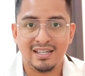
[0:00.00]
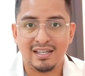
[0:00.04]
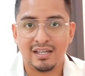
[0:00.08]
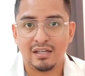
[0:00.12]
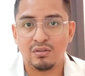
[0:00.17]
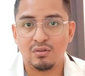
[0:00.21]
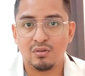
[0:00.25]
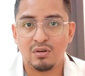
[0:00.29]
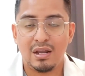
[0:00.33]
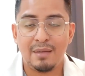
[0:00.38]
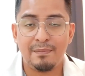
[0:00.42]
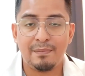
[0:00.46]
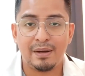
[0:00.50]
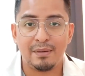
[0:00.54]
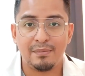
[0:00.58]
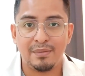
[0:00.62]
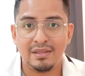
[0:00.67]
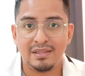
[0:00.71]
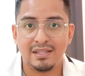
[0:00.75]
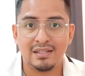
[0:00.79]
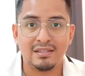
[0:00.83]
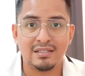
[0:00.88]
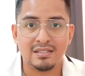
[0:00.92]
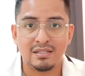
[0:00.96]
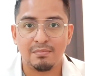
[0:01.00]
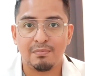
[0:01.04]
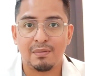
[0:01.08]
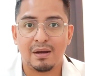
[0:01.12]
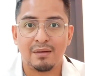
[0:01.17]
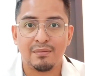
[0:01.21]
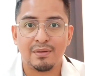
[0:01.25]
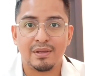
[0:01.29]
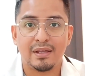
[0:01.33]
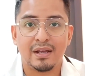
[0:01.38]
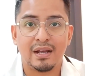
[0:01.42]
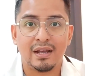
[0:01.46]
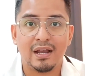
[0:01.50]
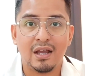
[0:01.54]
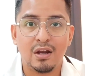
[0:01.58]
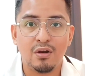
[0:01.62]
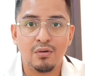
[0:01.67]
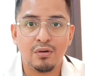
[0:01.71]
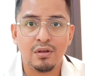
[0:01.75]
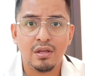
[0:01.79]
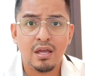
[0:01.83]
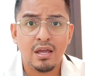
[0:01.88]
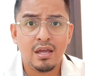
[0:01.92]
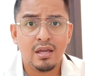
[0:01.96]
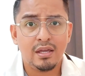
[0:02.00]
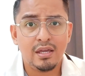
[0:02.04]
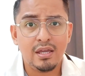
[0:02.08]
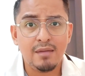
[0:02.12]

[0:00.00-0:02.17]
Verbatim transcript: y que no les permita disipar el calor